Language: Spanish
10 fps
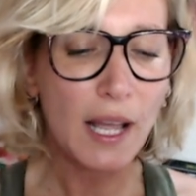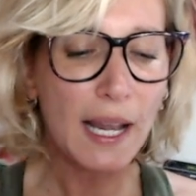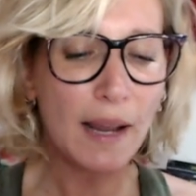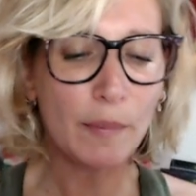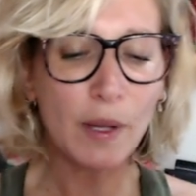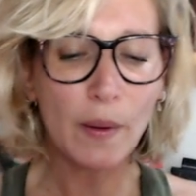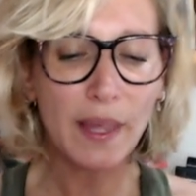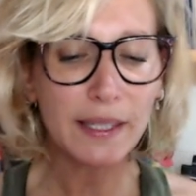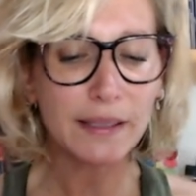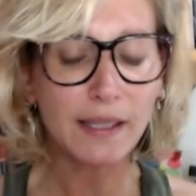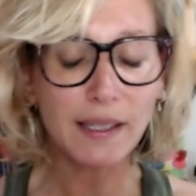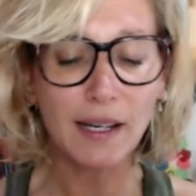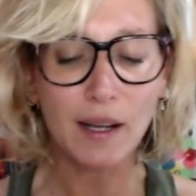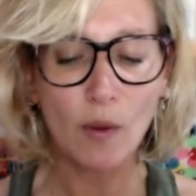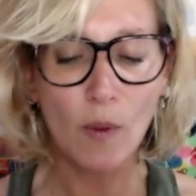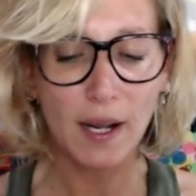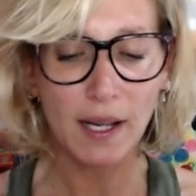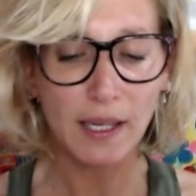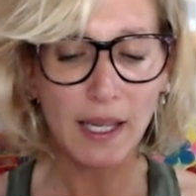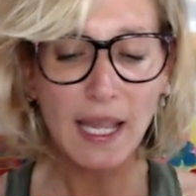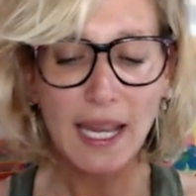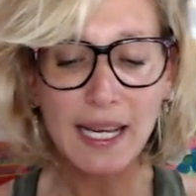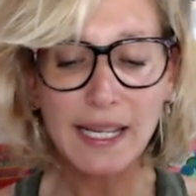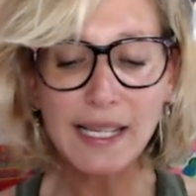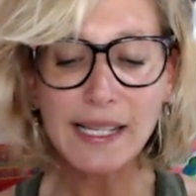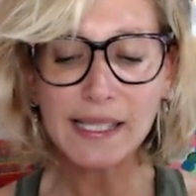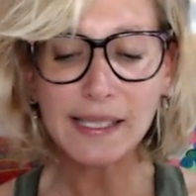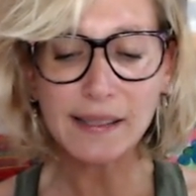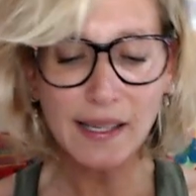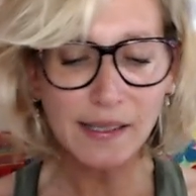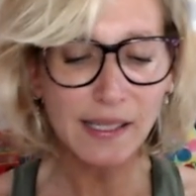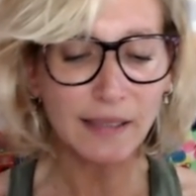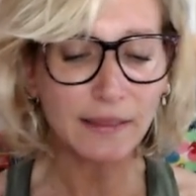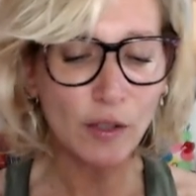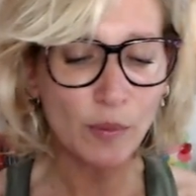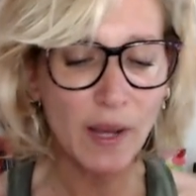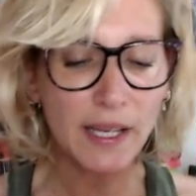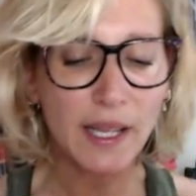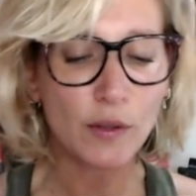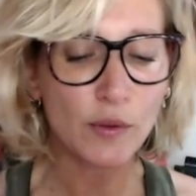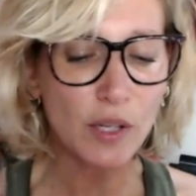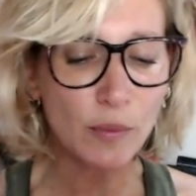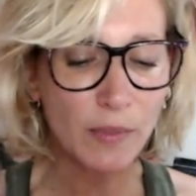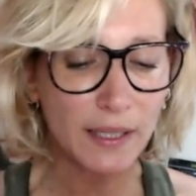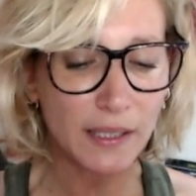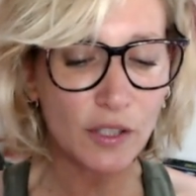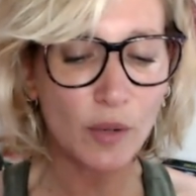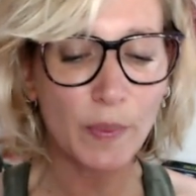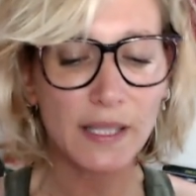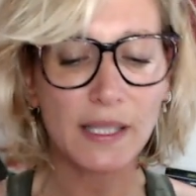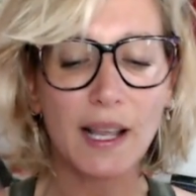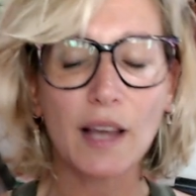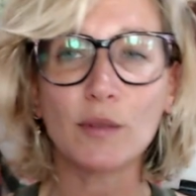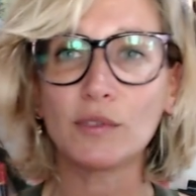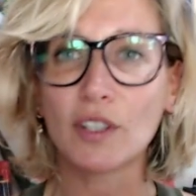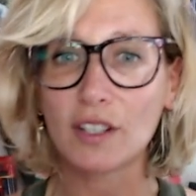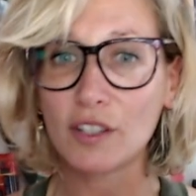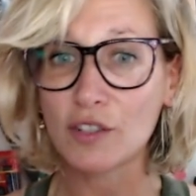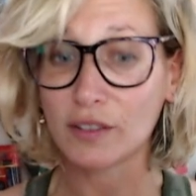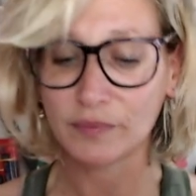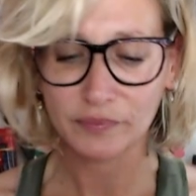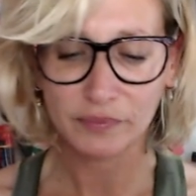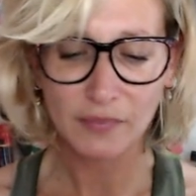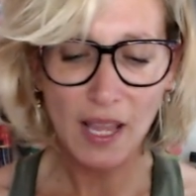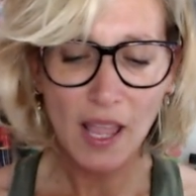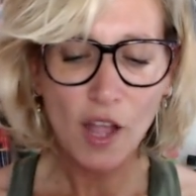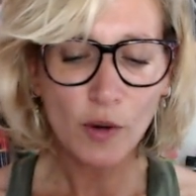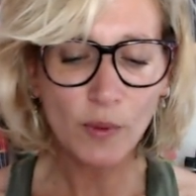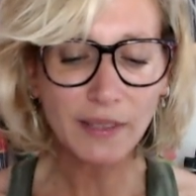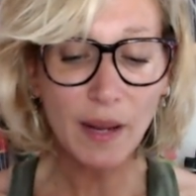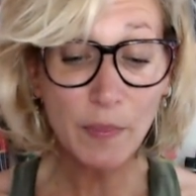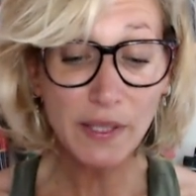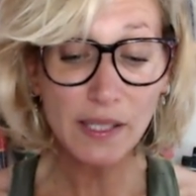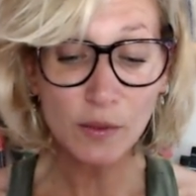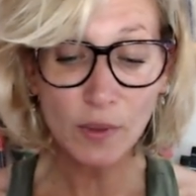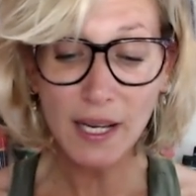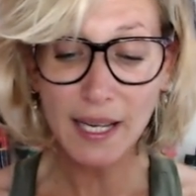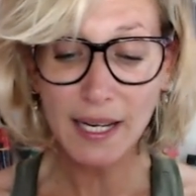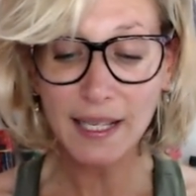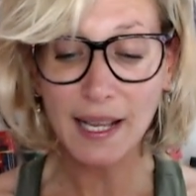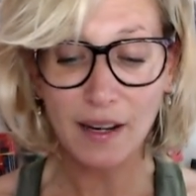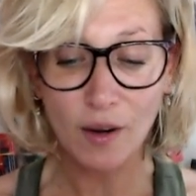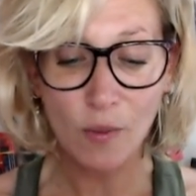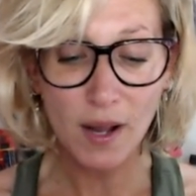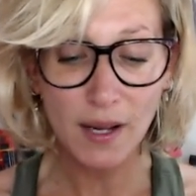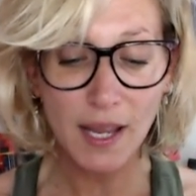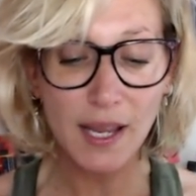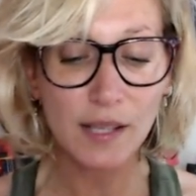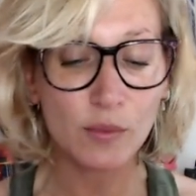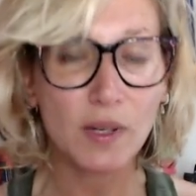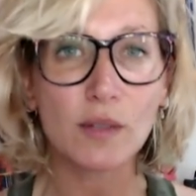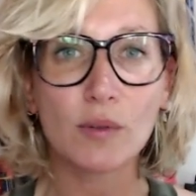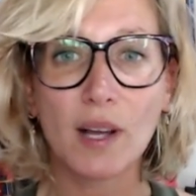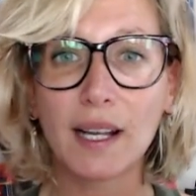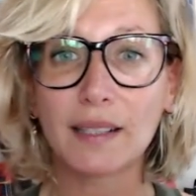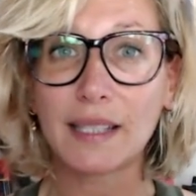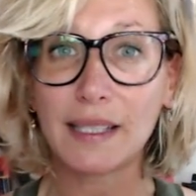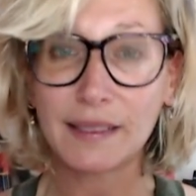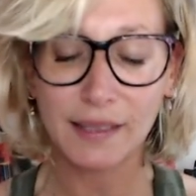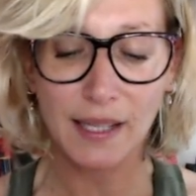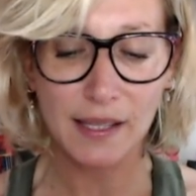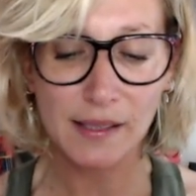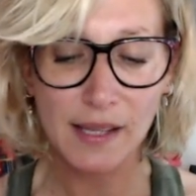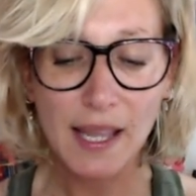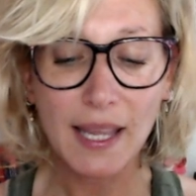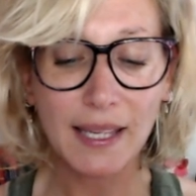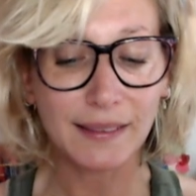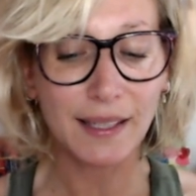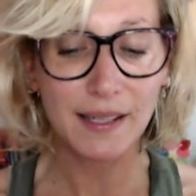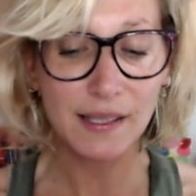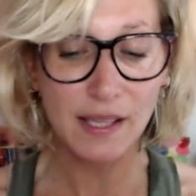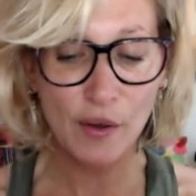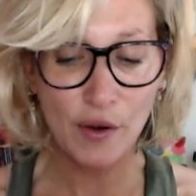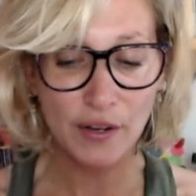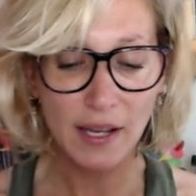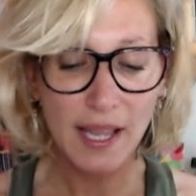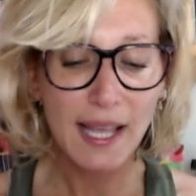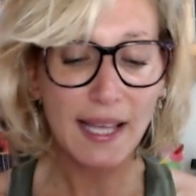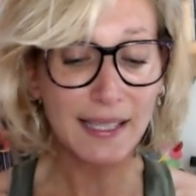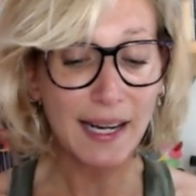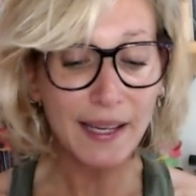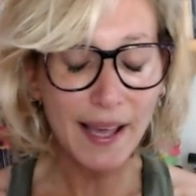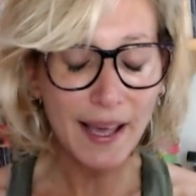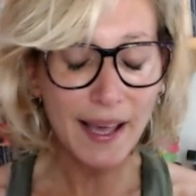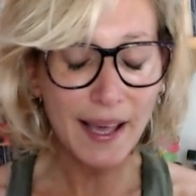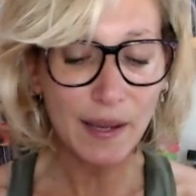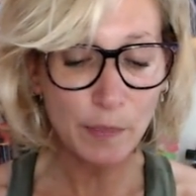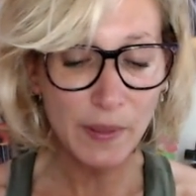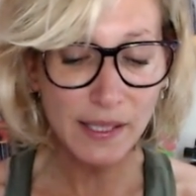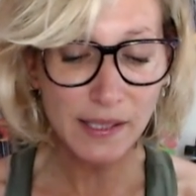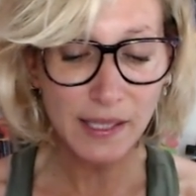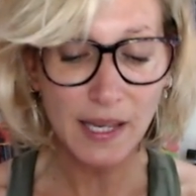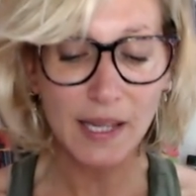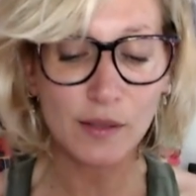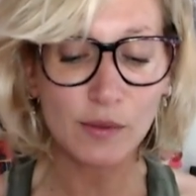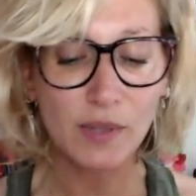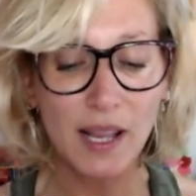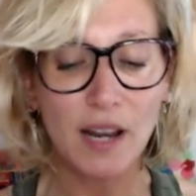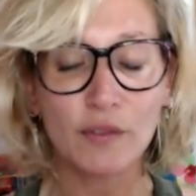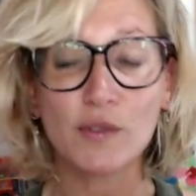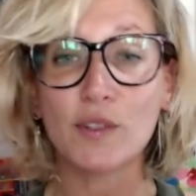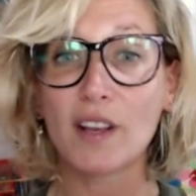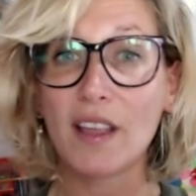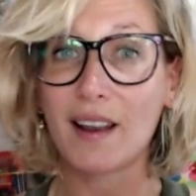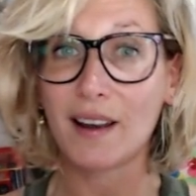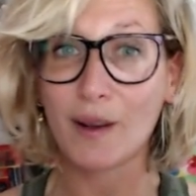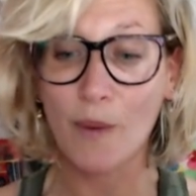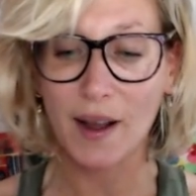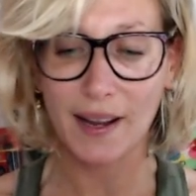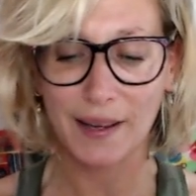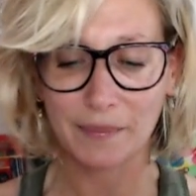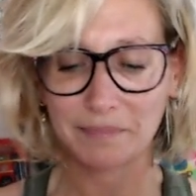La ambigüedad está en el lenguaje, en esa insistencia tan humana de usar un martillo para acercar un tornillo. Nuestra especie suele creer que el lenguaje es una de sus características, enternecedor. En realidad, la especie es una de las funciones del lenguaje.